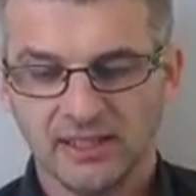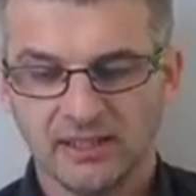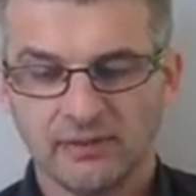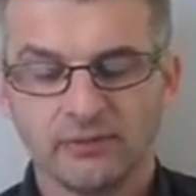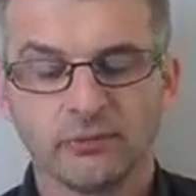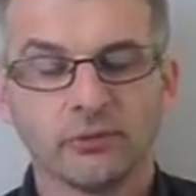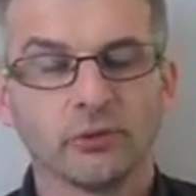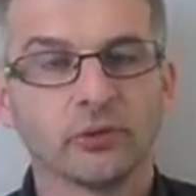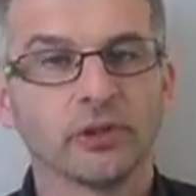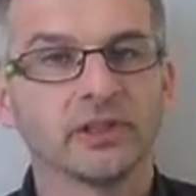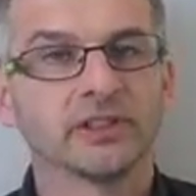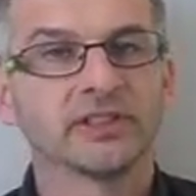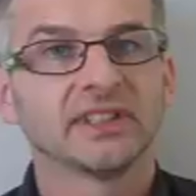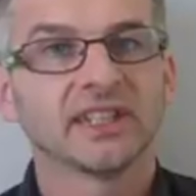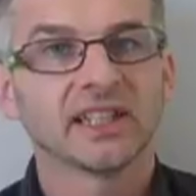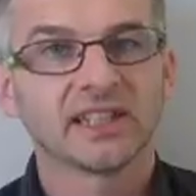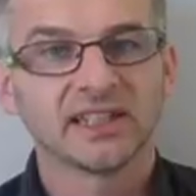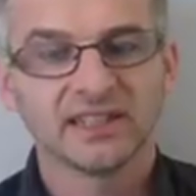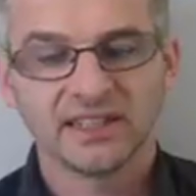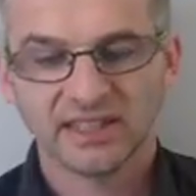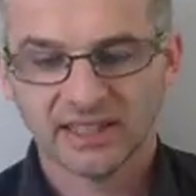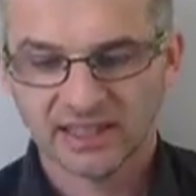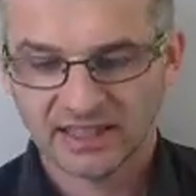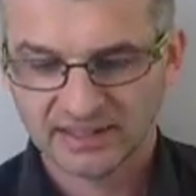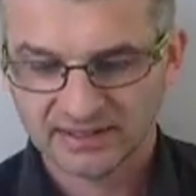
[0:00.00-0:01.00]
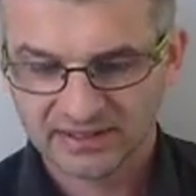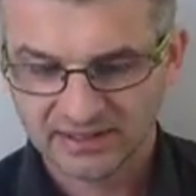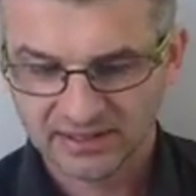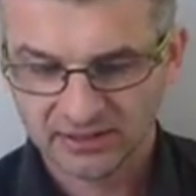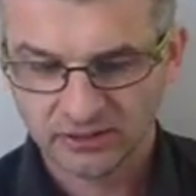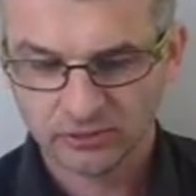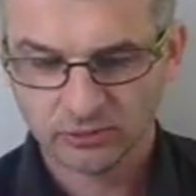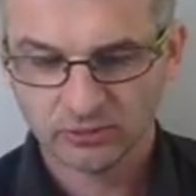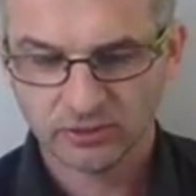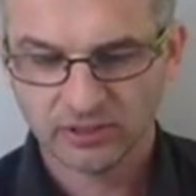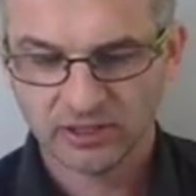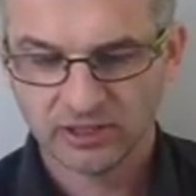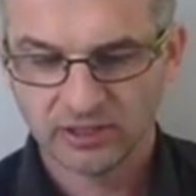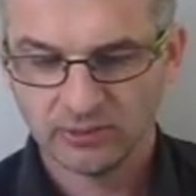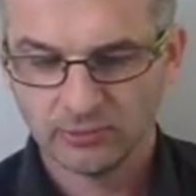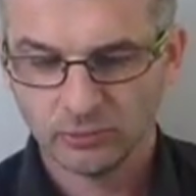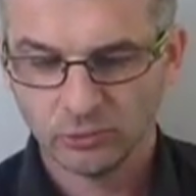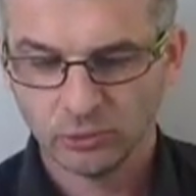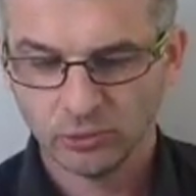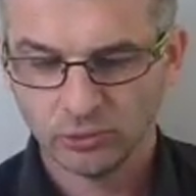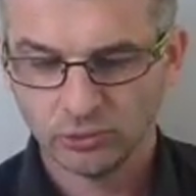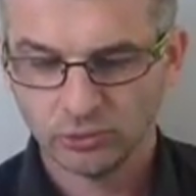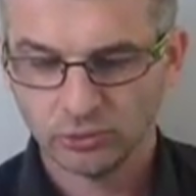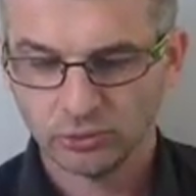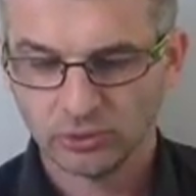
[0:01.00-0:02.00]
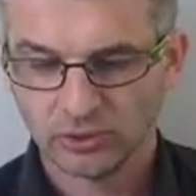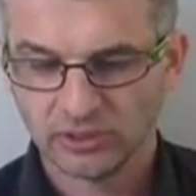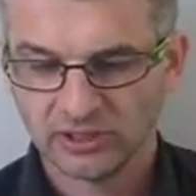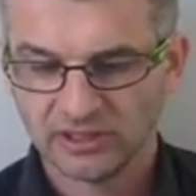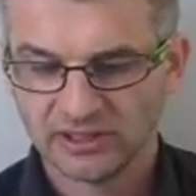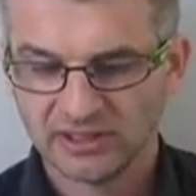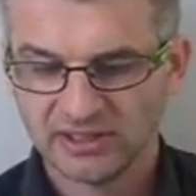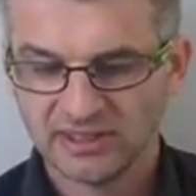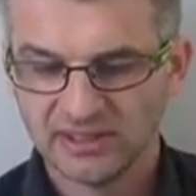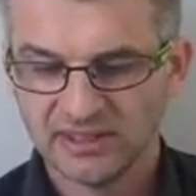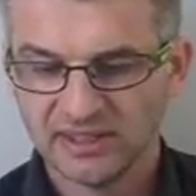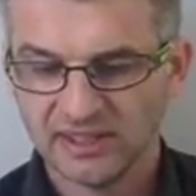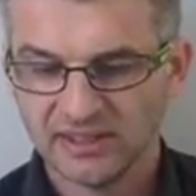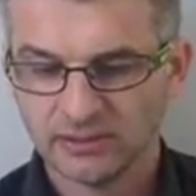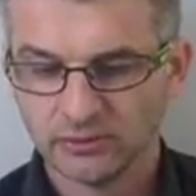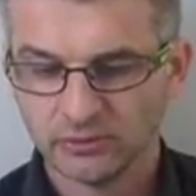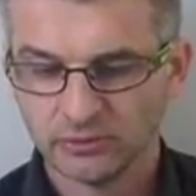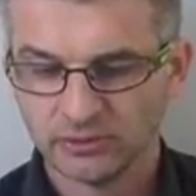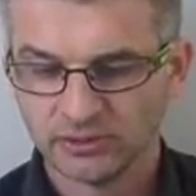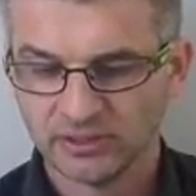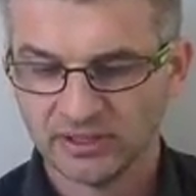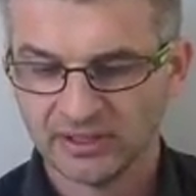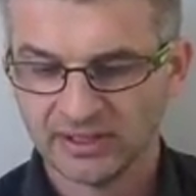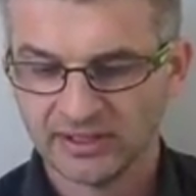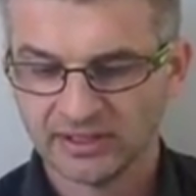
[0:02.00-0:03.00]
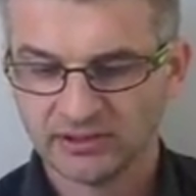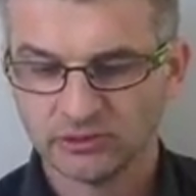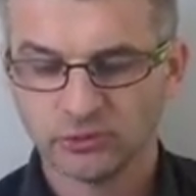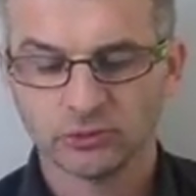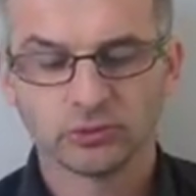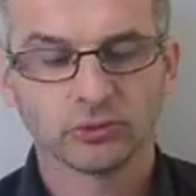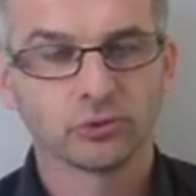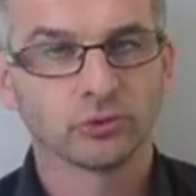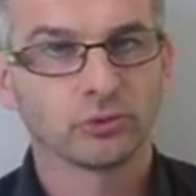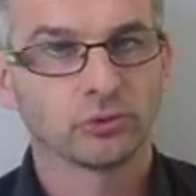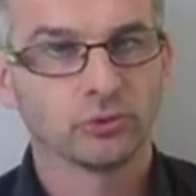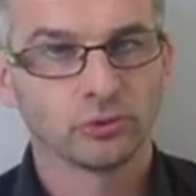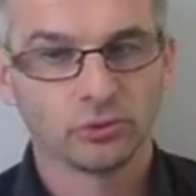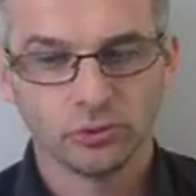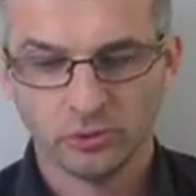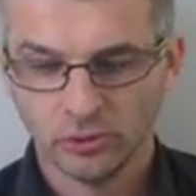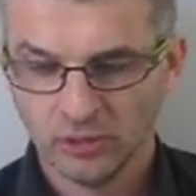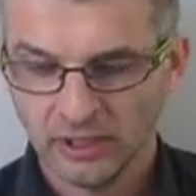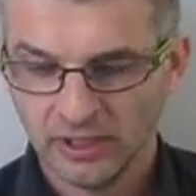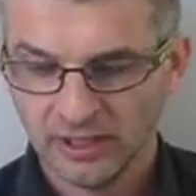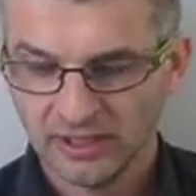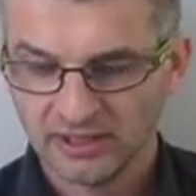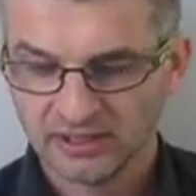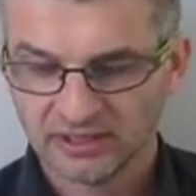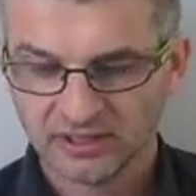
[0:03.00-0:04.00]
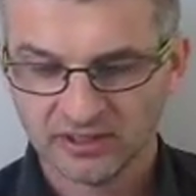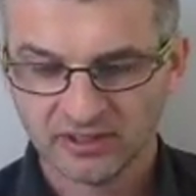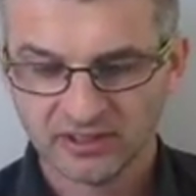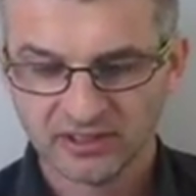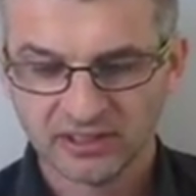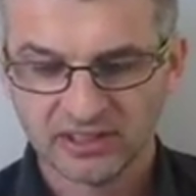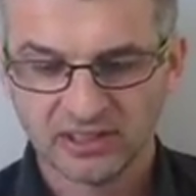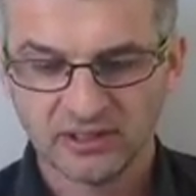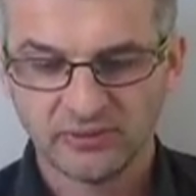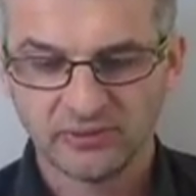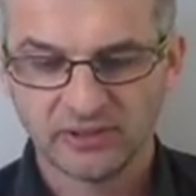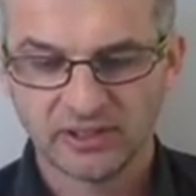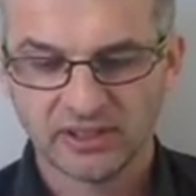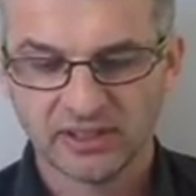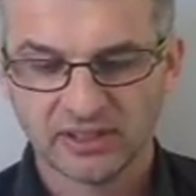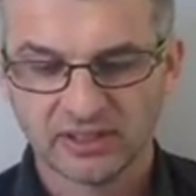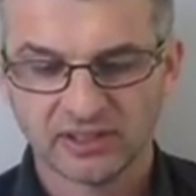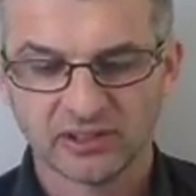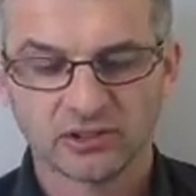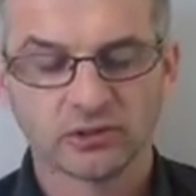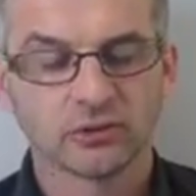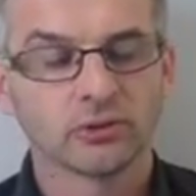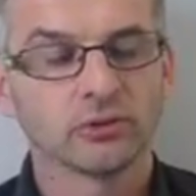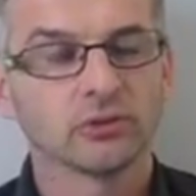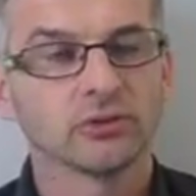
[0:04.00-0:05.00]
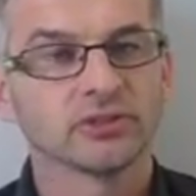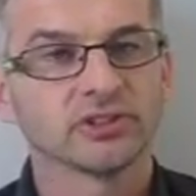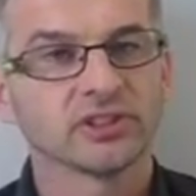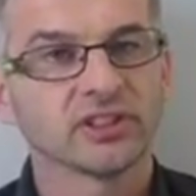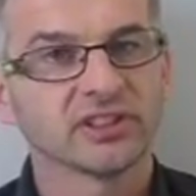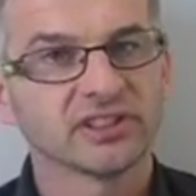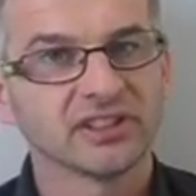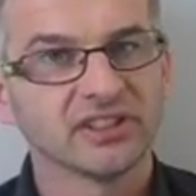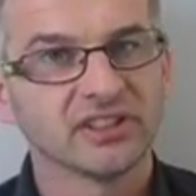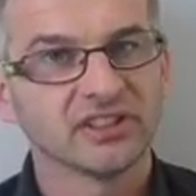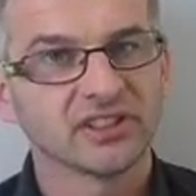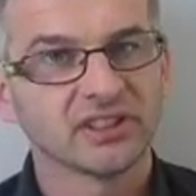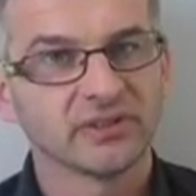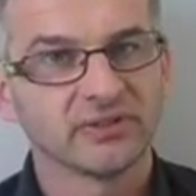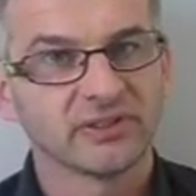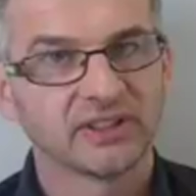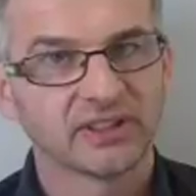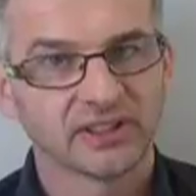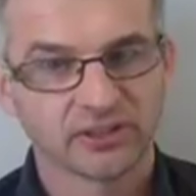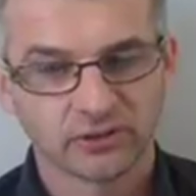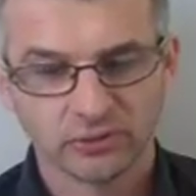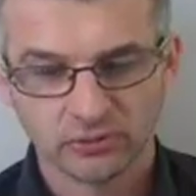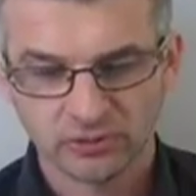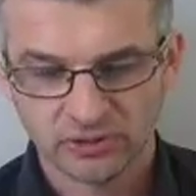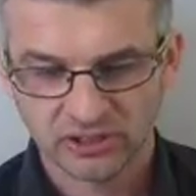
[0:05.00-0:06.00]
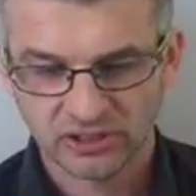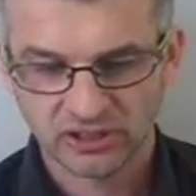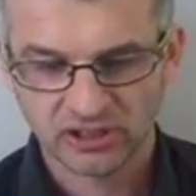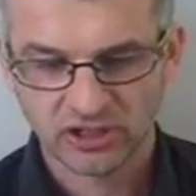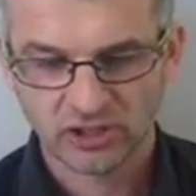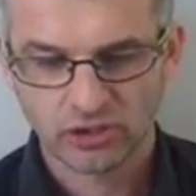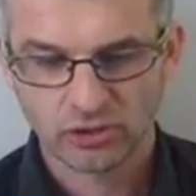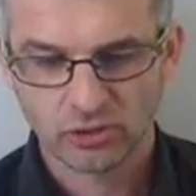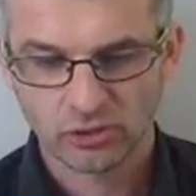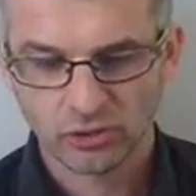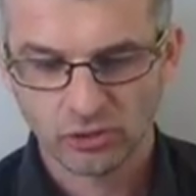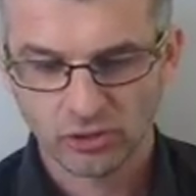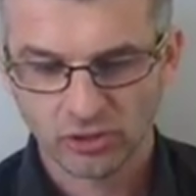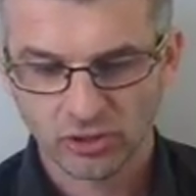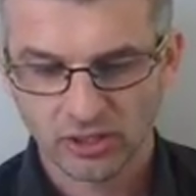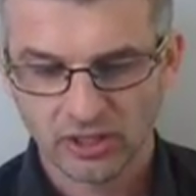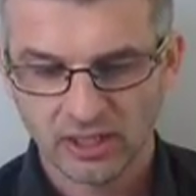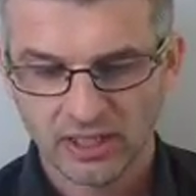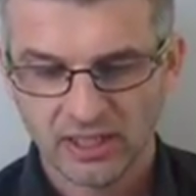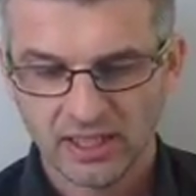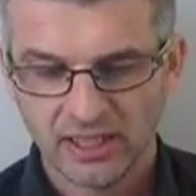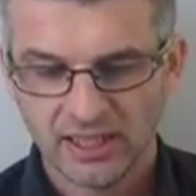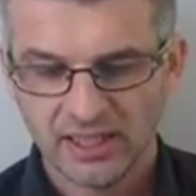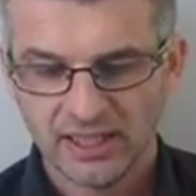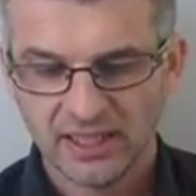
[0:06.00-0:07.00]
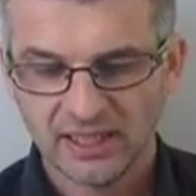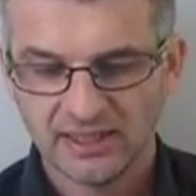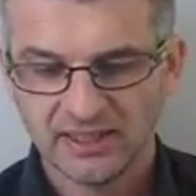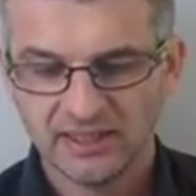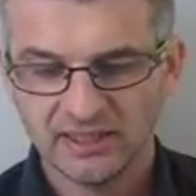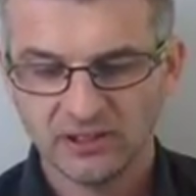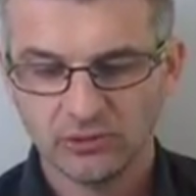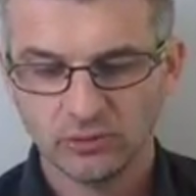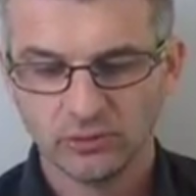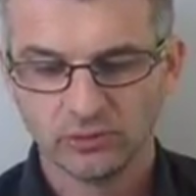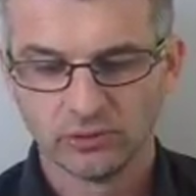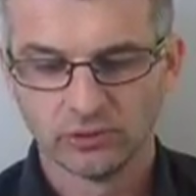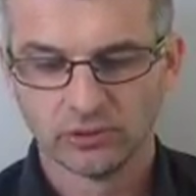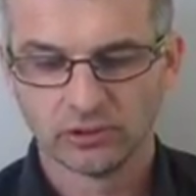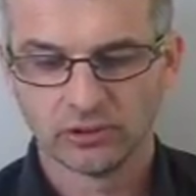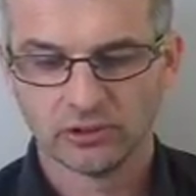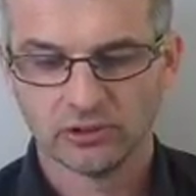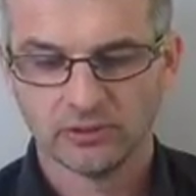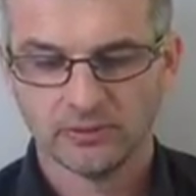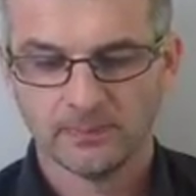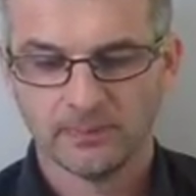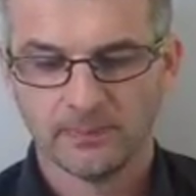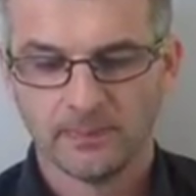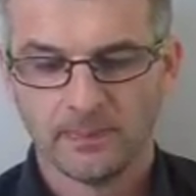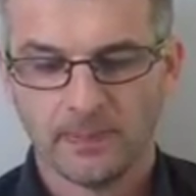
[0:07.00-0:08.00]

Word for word: il veut interdire la cession d'animaux sur les sites d'annonces et réseaux sociaux sans identification, des acheteurs et des donneurs.